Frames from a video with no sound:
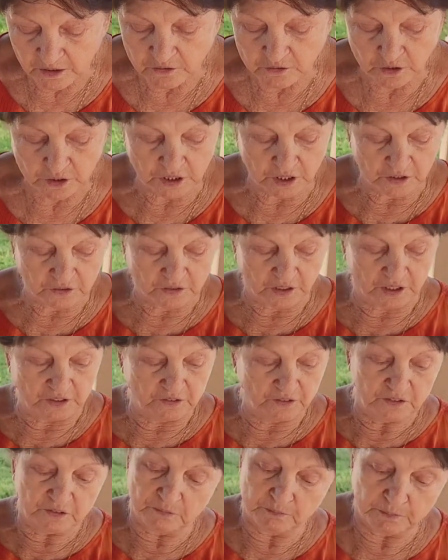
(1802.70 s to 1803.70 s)
das outras
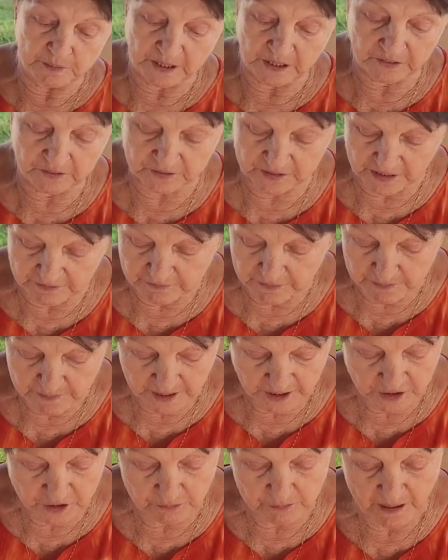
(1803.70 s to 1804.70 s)
vezes parece que estava
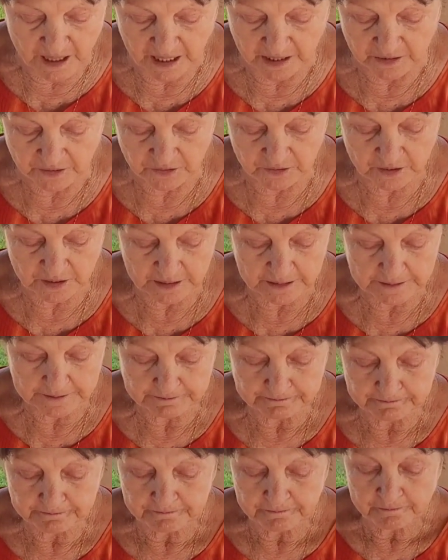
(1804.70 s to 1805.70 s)
meio demais.
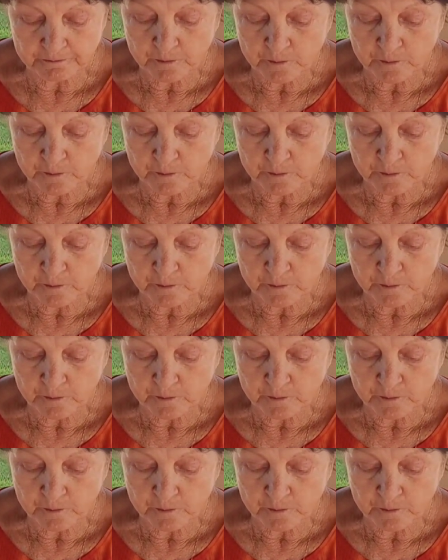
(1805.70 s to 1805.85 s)
Hum.